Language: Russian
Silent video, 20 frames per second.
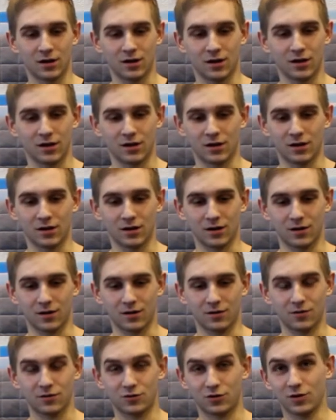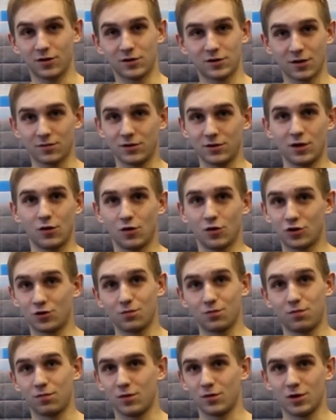э, все на самом деле
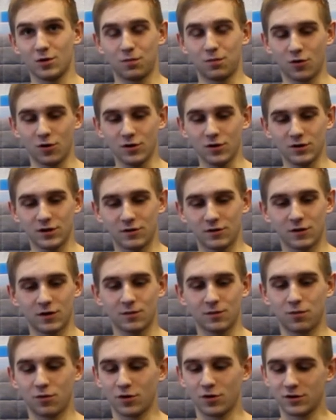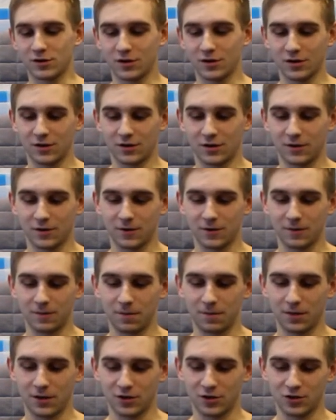очень просто. Вы просто э,
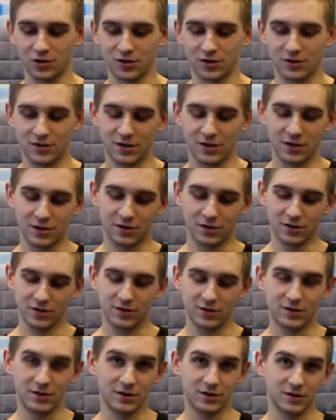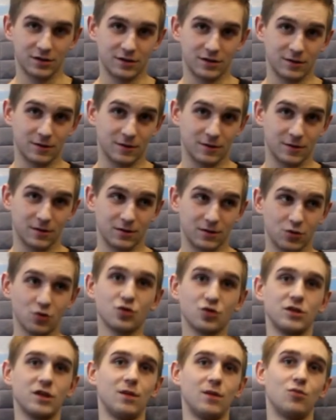должны сделать э, ту
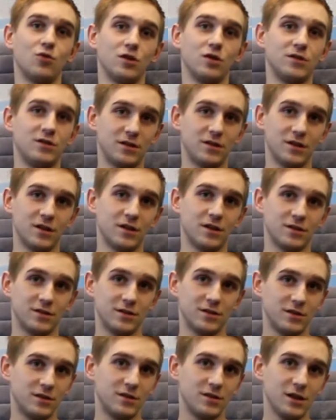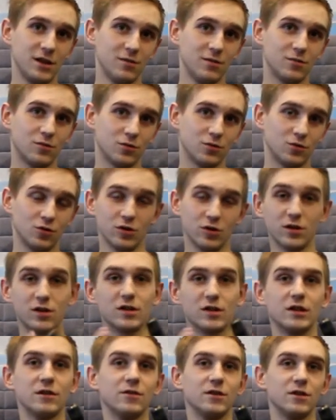же самую ICS систему, только
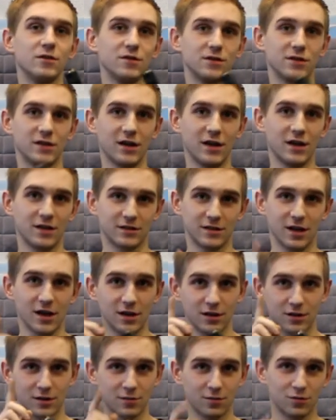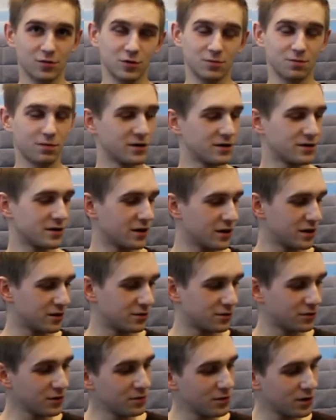э, в СКС. Как это будет
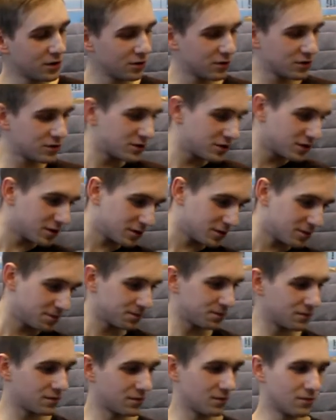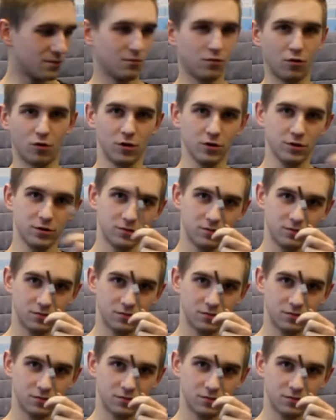происходить? Вы берете болт,